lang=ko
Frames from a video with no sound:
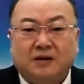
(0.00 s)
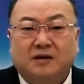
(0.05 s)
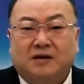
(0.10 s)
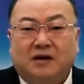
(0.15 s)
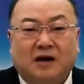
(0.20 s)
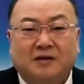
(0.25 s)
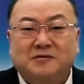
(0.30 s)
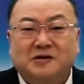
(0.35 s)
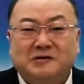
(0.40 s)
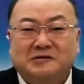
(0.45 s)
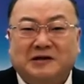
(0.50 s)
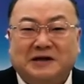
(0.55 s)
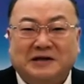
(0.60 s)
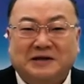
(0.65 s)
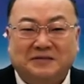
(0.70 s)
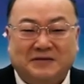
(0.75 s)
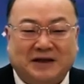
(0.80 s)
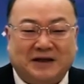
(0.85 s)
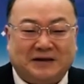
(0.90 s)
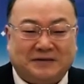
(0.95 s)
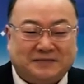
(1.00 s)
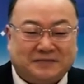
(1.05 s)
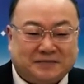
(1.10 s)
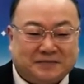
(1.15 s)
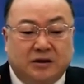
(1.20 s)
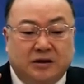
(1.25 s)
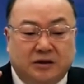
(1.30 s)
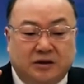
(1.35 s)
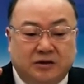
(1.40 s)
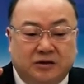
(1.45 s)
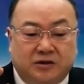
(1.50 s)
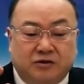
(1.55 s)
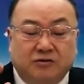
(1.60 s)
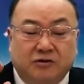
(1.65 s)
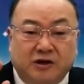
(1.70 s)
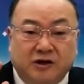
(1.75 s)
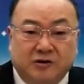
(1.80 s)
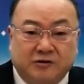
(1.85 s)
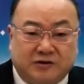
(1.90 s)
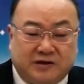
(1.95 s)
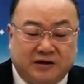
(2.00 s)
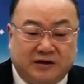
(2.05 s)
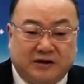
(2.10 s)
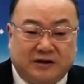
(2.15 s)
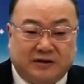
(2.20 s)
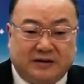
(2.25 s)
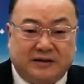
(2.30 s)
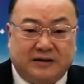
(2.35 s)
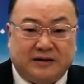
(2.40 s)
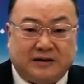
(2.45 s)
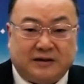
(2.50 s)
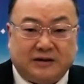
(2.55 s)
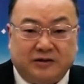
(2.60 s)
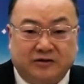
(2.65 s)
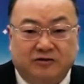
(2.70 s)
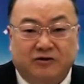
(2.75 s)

이거 아무것도 아닙니다. 율리우스력은요.